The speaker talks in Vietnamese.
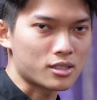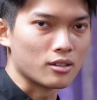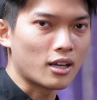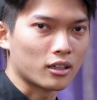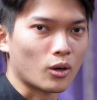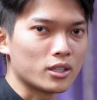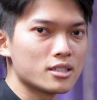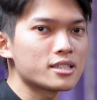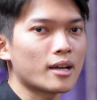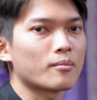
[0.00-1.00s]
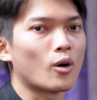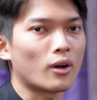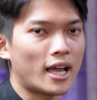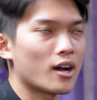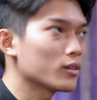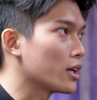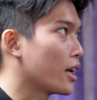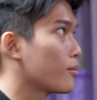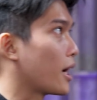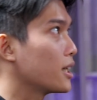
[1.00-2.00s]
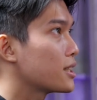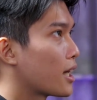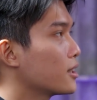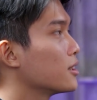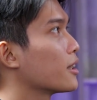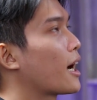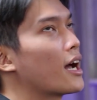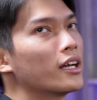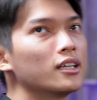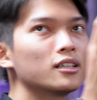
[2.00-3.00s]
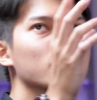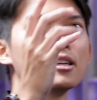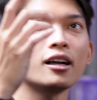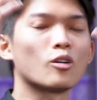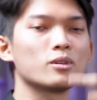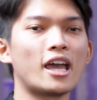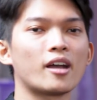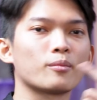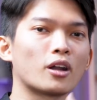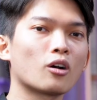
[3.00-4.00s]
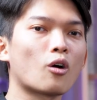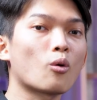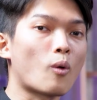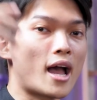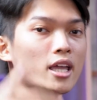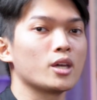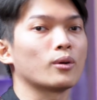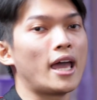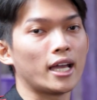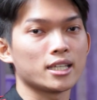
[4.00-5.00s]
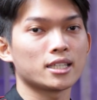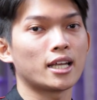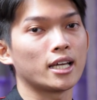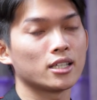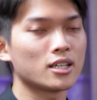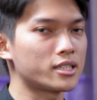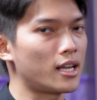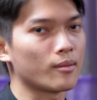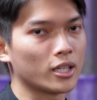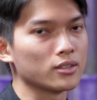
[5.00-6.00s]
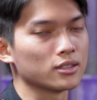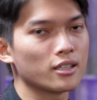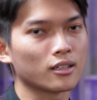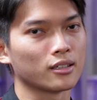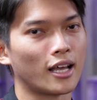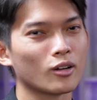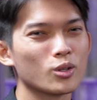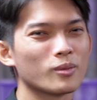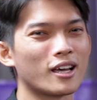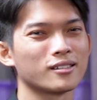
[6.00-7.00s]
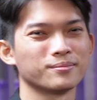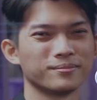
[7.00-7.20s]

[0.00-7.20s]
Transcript: sự cần độ chính xác màu cao thì anh em hãy tránh những cái không gian mà nó có quá nhiều đèn như thế này nó sẽ làm ảnh hưởng đến chất lượng hình ảnh của chúng ta